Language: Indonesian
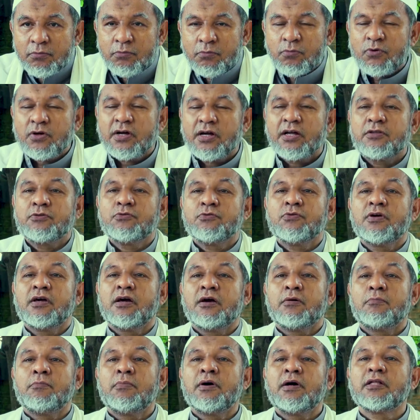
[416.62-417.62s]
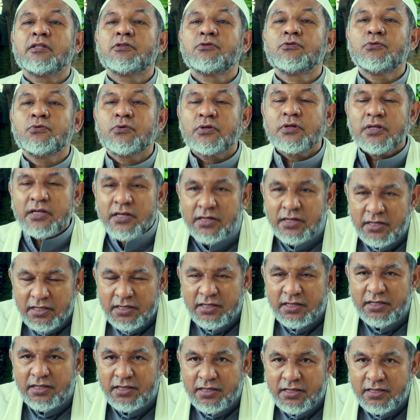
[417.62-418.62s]
bukan juga
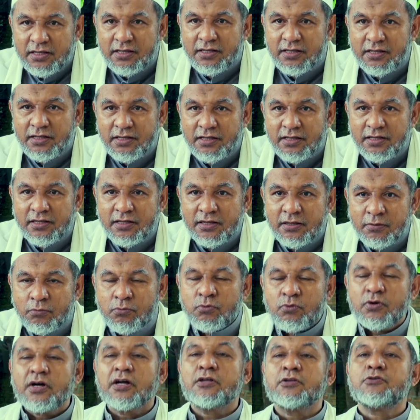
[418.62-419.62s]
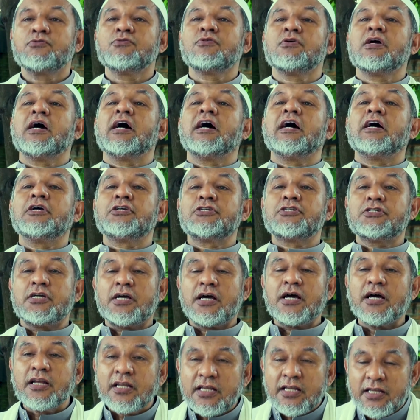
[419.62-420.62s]
Maturidi, bukan juga
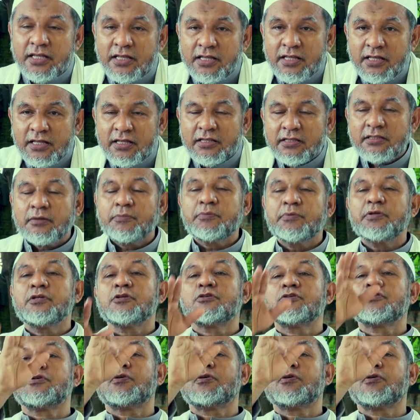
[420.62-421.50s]
Ash'ari, tapi dia